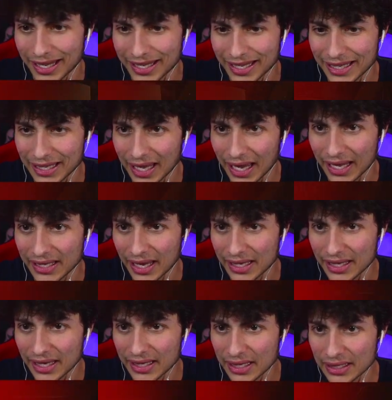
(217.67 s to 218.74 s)
aïe, aïe, aïe,
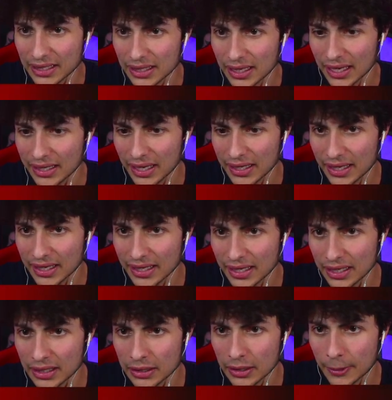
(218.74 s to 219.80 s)
aïe, aïe, aïe, aïe, aïe, aïe,
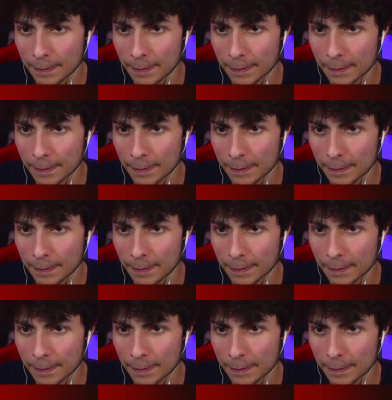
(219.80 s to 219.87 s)
aïe.